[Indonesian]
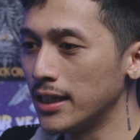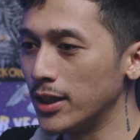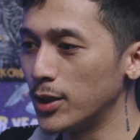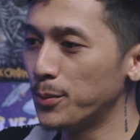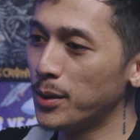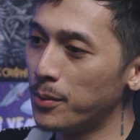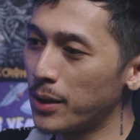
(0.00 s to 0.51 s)
dia
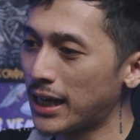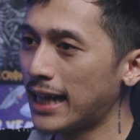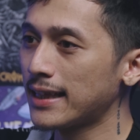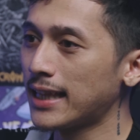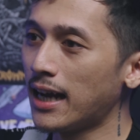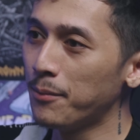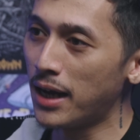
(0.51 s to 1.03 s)
itu bener-bener
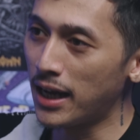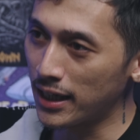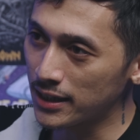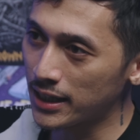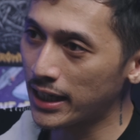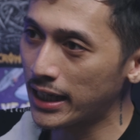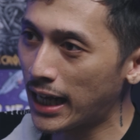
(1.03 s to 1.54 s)
rata
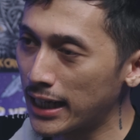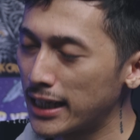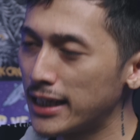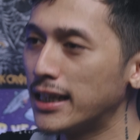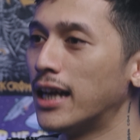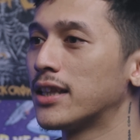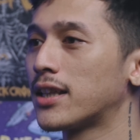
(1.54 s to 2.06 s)
banget kiri
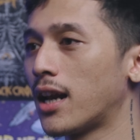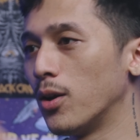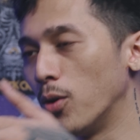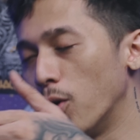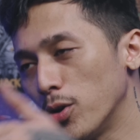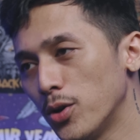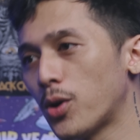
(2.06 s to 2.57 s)
kanan nggak terlalu
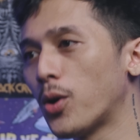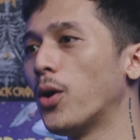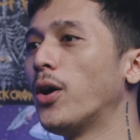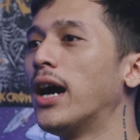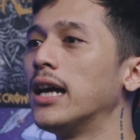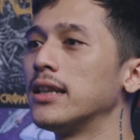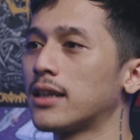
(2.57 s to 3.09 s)
gondrong
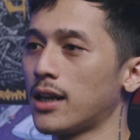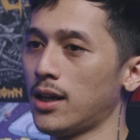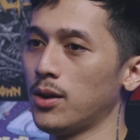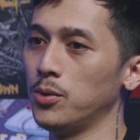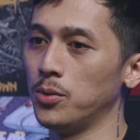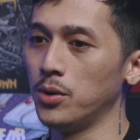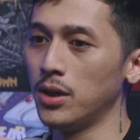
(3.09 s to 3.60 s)
nggak
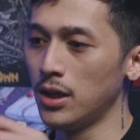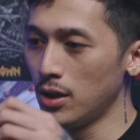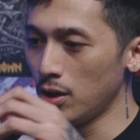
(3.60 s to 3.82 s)
terlalu